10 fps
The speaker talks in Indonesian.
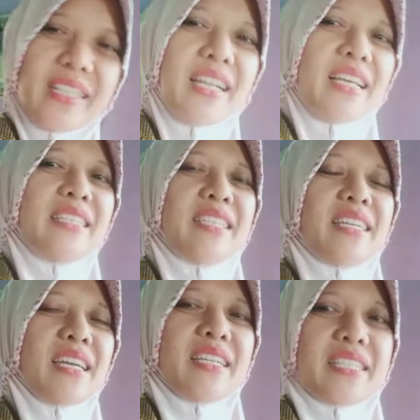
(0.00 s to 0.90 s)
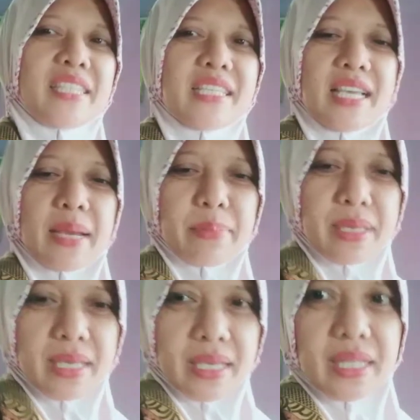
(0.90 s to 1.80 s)
dilancarkan rezekinya
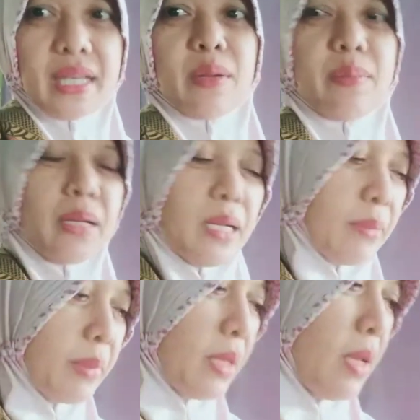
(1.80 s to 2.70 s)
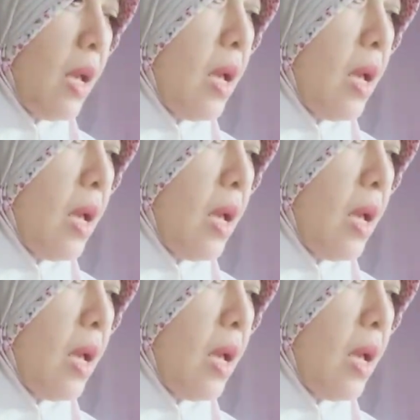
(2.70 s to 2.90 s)
amin Ya Rabbal Alamin